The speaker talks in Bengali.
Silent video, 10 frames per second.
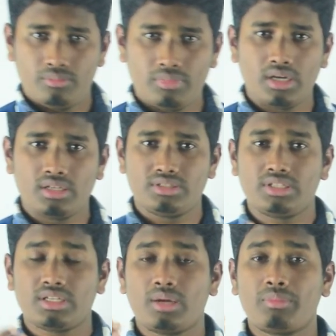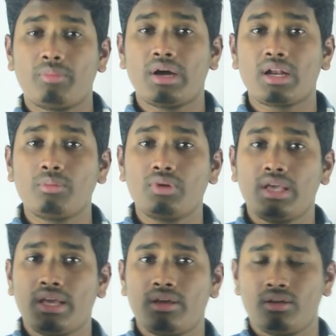বা যেটাকে আমরা বাংলায় বলে
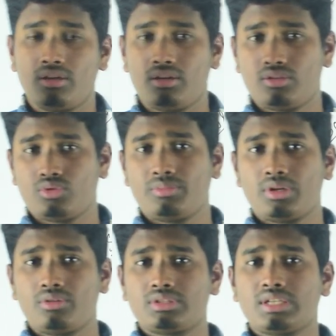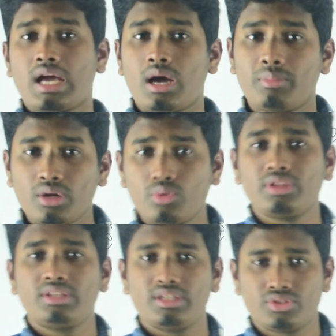তোমার হচ্ছে গিয়ে
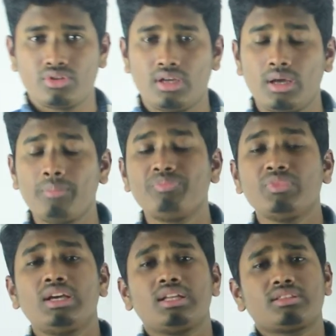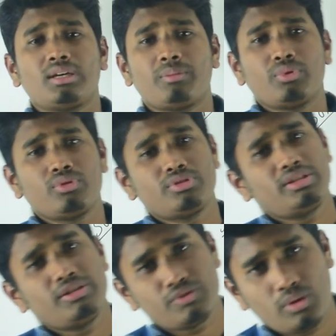হামাগুড়ি দিয়ে চলা তারপরে হচ্ছে
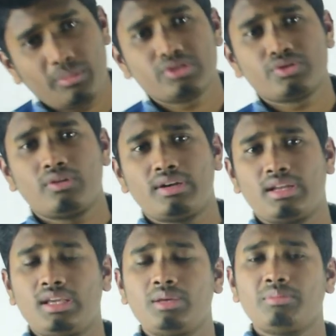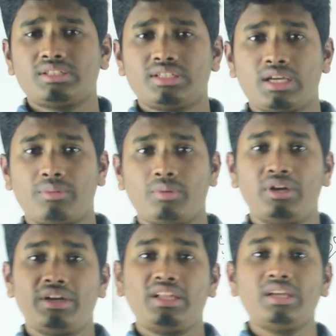গিয়ে সমার সল্টিং বা যেটাকে আমরা
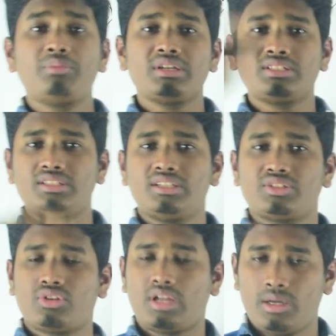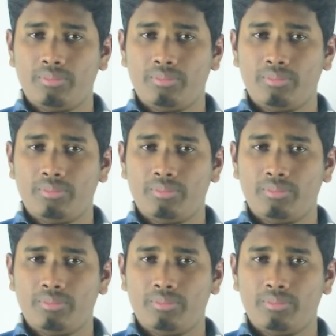বলি ডিগবাজি দিয়ে চলা